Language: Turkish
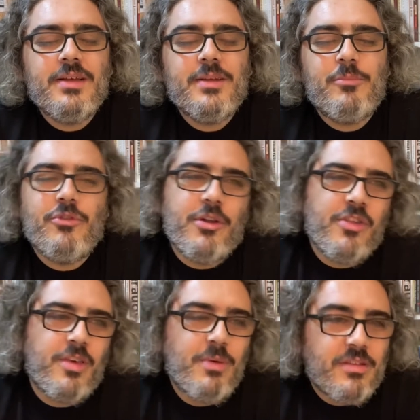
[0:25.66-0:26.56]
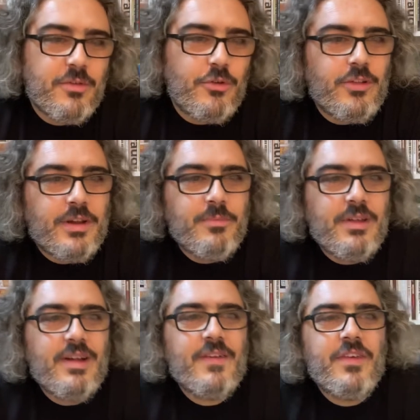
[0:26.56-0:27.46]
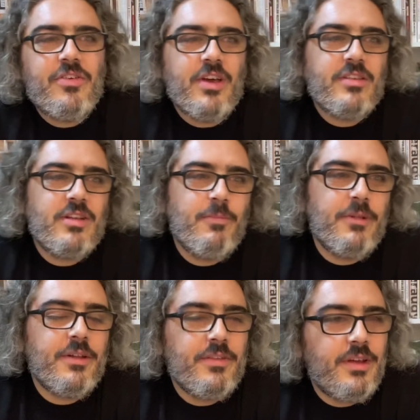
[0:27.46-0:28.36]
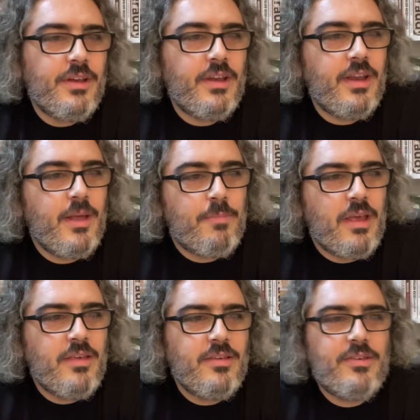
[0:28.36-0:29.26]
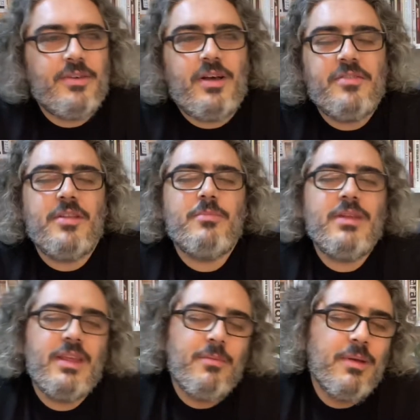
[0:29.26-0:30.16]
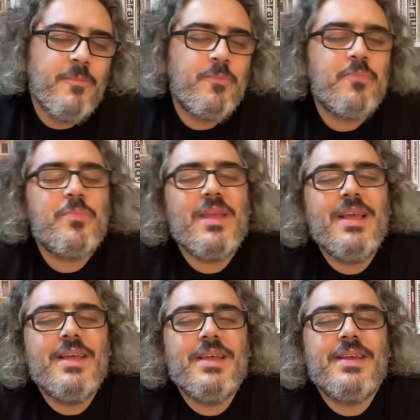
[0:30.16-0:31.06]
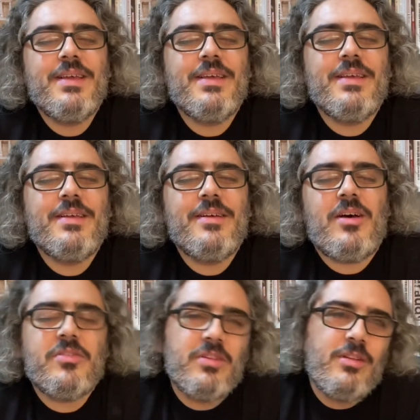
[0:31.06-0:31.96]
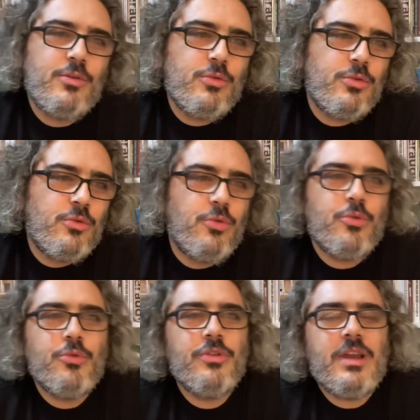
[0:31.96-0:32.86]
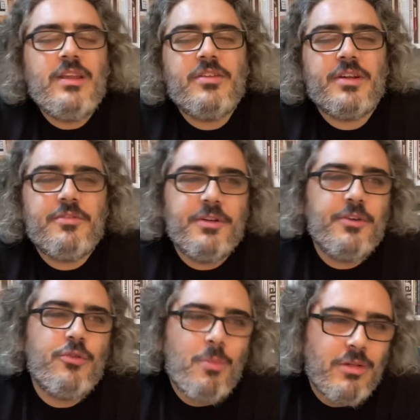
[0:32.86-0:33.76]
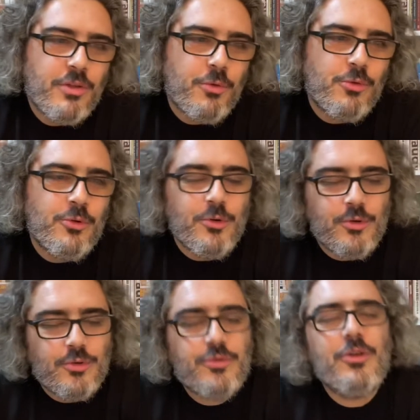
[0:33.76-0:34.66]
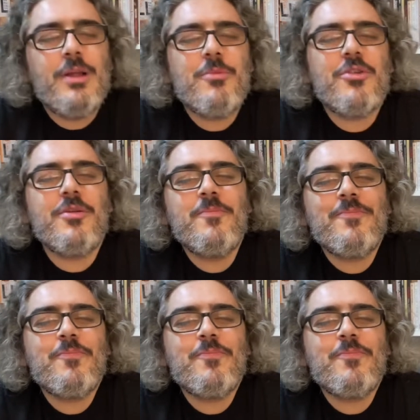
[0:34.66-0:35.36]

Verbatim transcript: Bundan önceki bazı videolarımda hikaye kitaplarından epey haz etmediğimi, e, asıl kurgunun en iyi tarafının romanlar olduğunu söylemiştim.